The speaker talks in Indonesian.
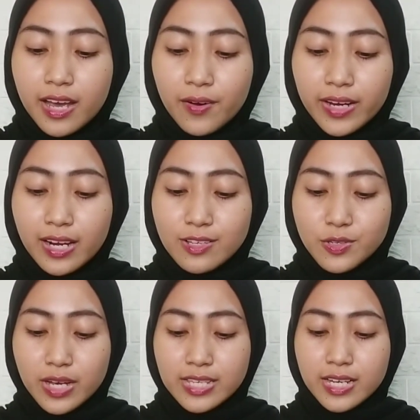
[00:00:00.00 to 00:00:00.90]
Nah, oke
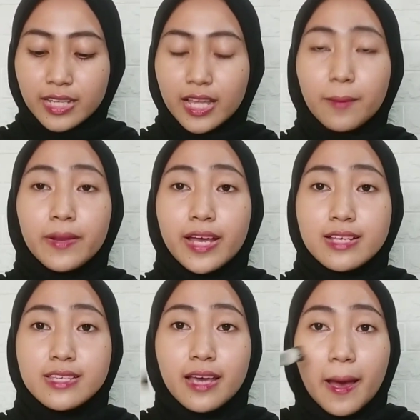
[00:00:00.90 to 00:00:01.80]
langsung aja kita
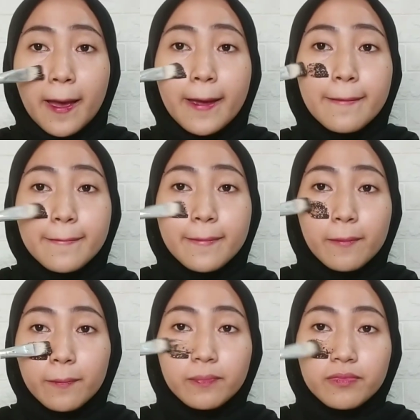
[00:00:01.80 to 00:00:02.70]
aplikasikan.
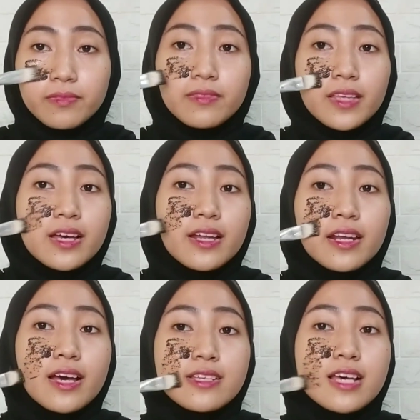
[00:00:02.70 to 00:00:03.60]

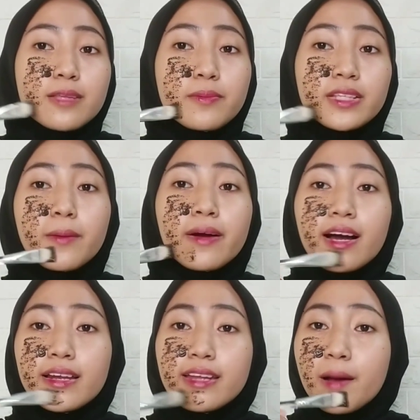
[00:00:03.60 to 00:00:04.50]
Nah, saat pertama
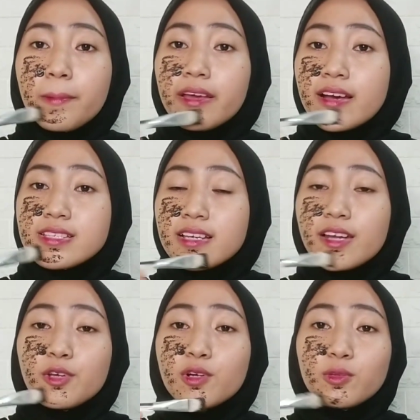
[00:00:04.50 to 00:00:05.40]
kali
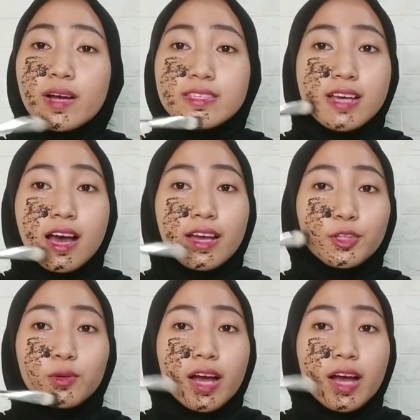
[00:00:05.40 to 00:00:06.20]
diaplikasikan di kulit wajah, itu